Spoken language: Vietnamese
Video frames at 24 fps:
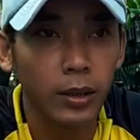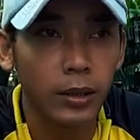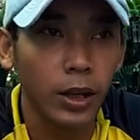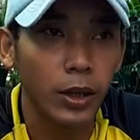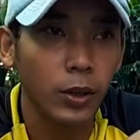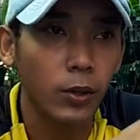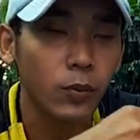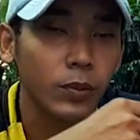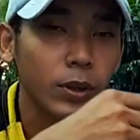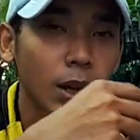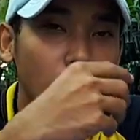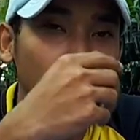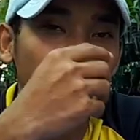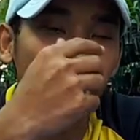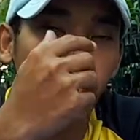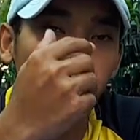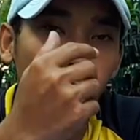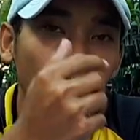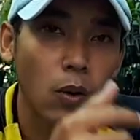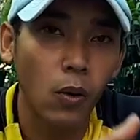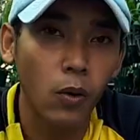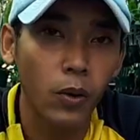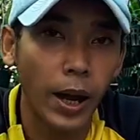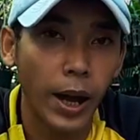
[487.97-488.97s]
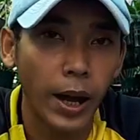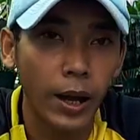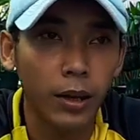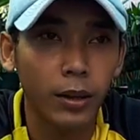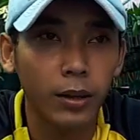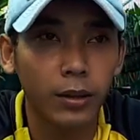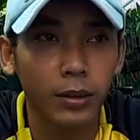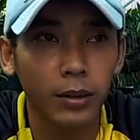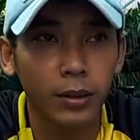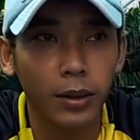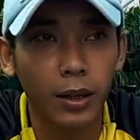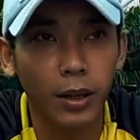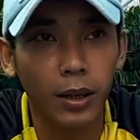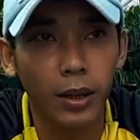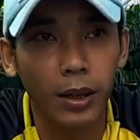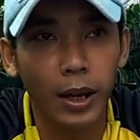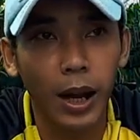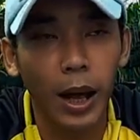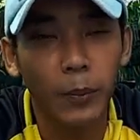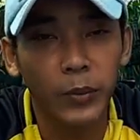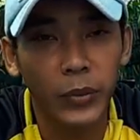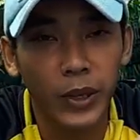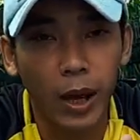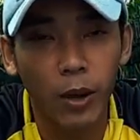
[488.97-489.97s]
thì chúng ta phải cố gắng à,
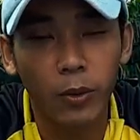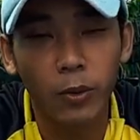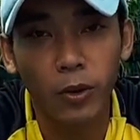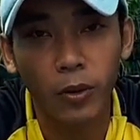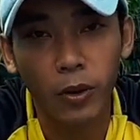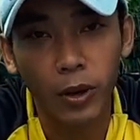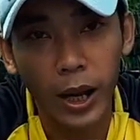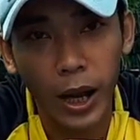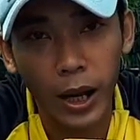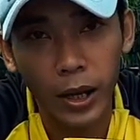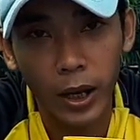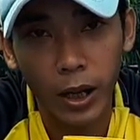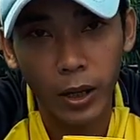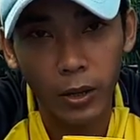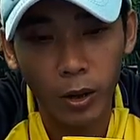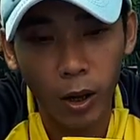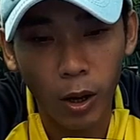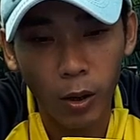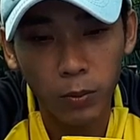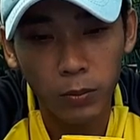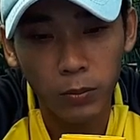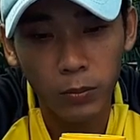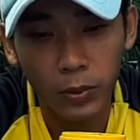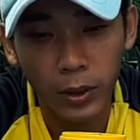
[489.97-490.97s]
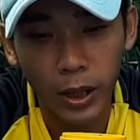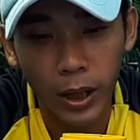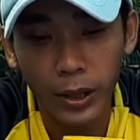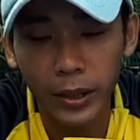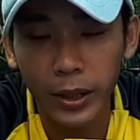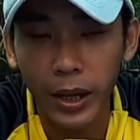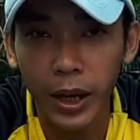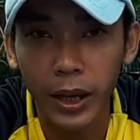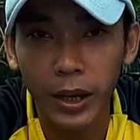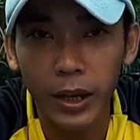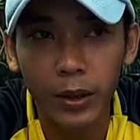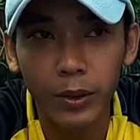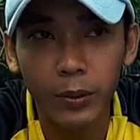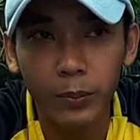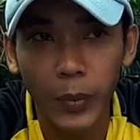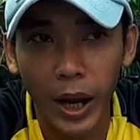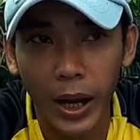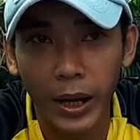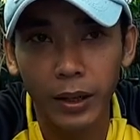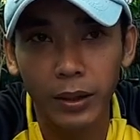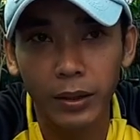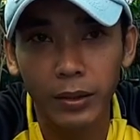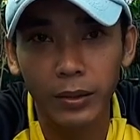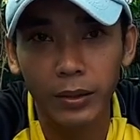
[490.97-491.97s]
làm sao cho nó ra rễ tốt ra rễ
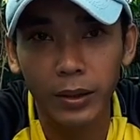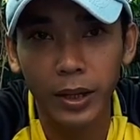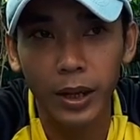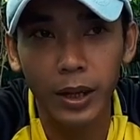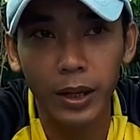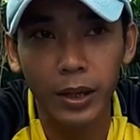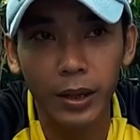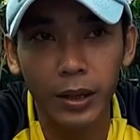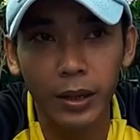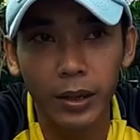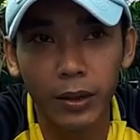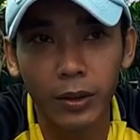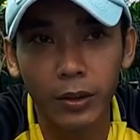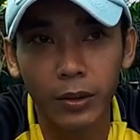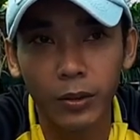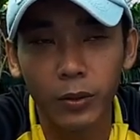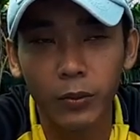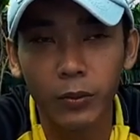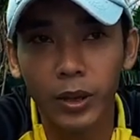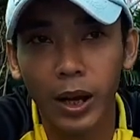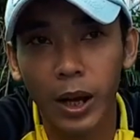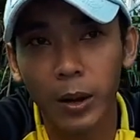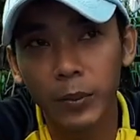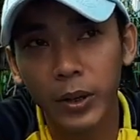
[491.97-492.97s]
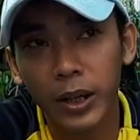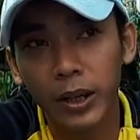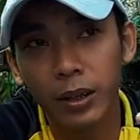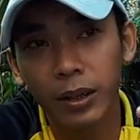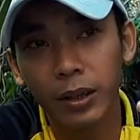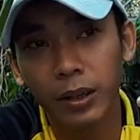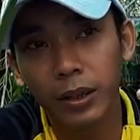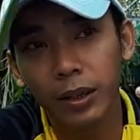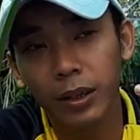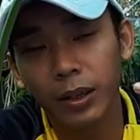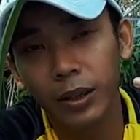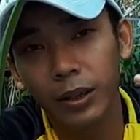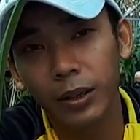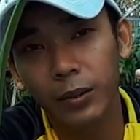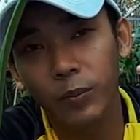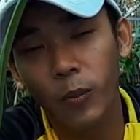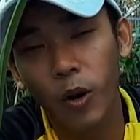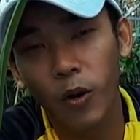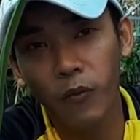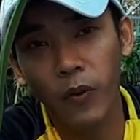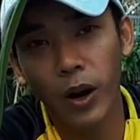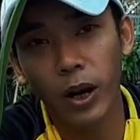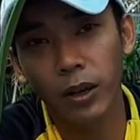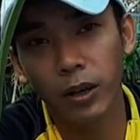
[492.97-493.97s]
mạnh thì chúng ta mới
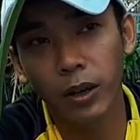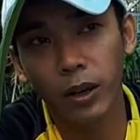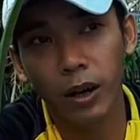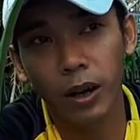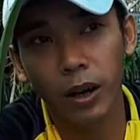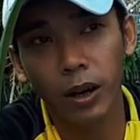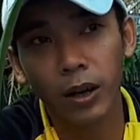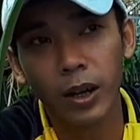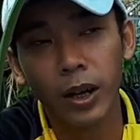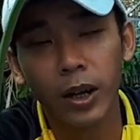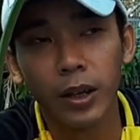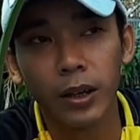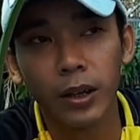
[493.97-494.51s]
bón phân cho nó